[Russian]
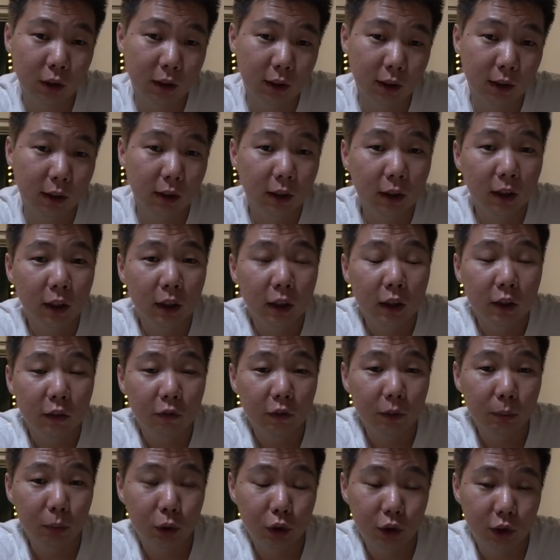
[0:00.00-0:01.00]
отель.
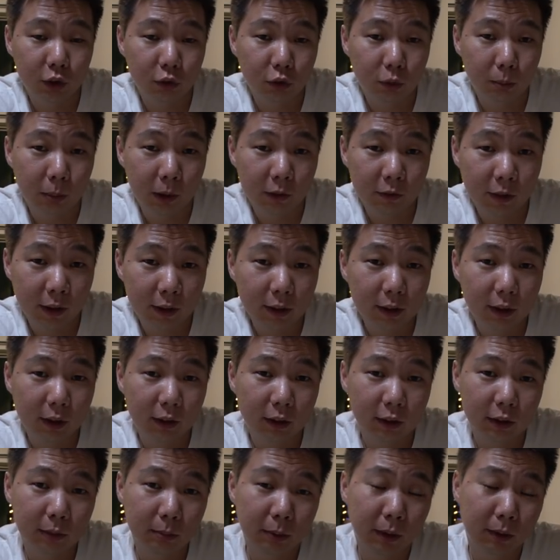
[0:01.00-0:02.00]
Вы можете его
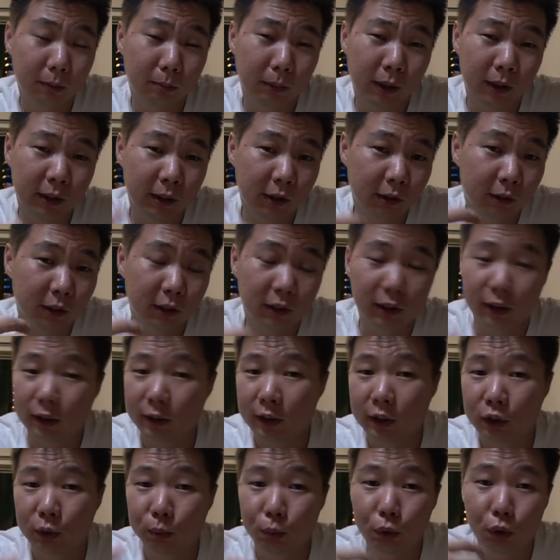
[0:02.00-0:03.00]
предварительно забронировать, это
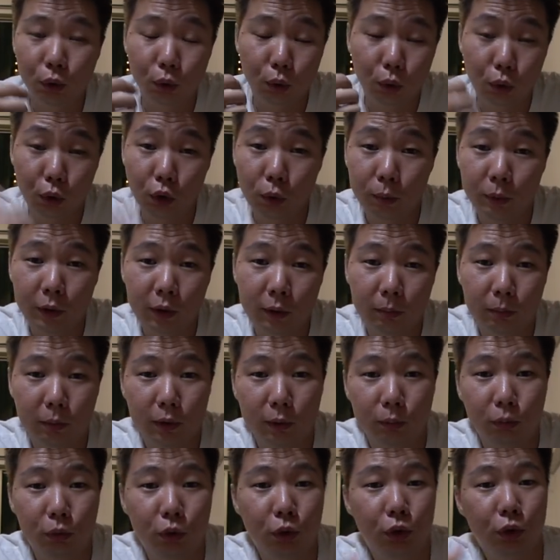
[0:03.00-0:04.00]
даже будет удобнее,
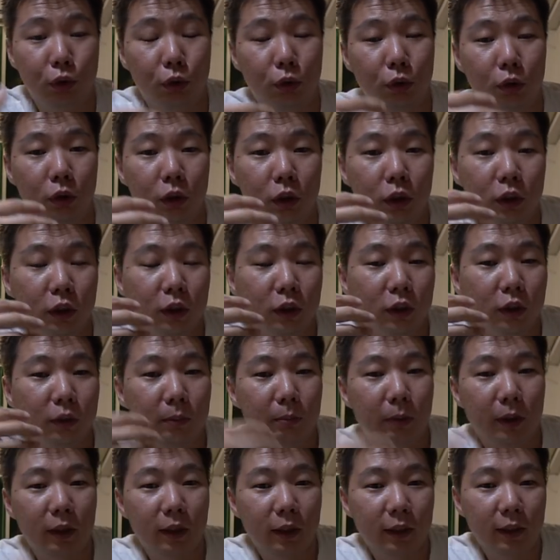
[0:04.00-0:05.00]
потому что
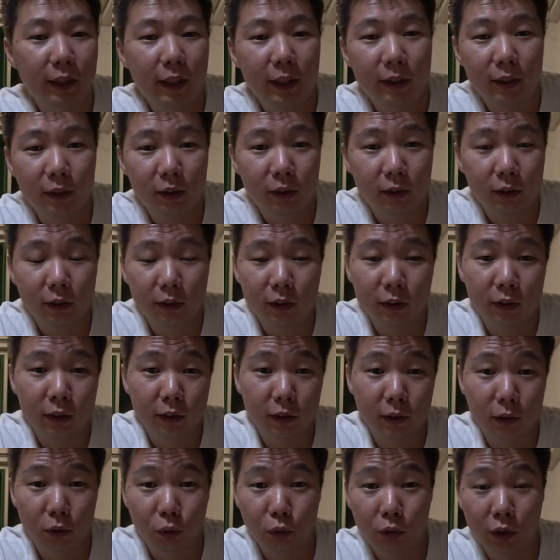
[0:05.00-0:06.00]
прилетаете,
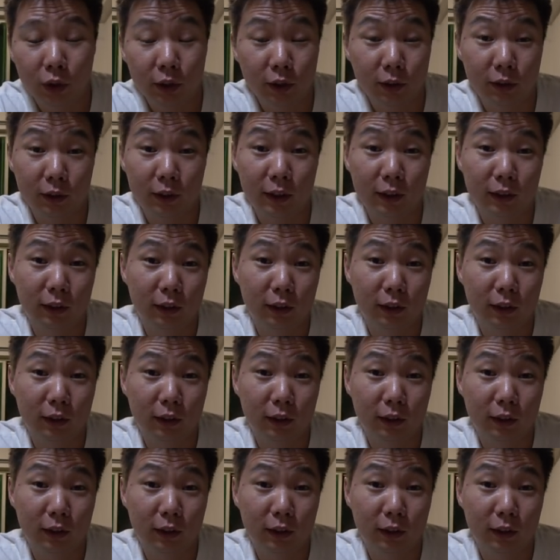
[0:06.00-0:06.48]
если у вас